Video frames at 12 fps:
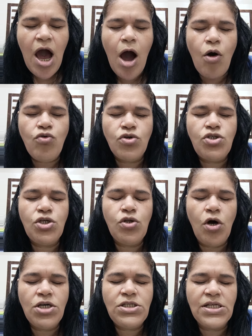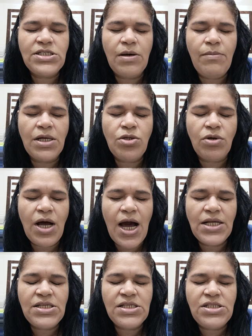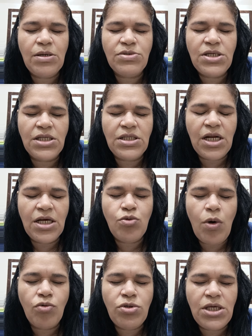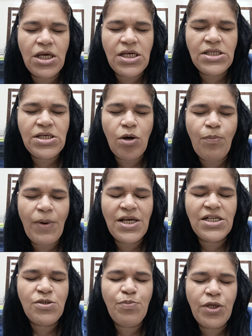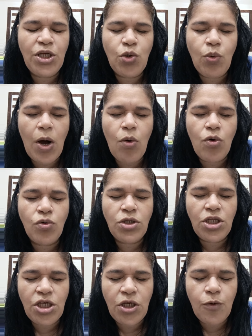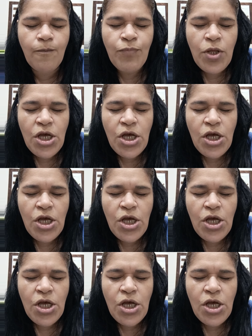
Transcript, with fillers: Alguns de nós nessa madrugada estamos entrando em audiência ao Pai espiritual contigo.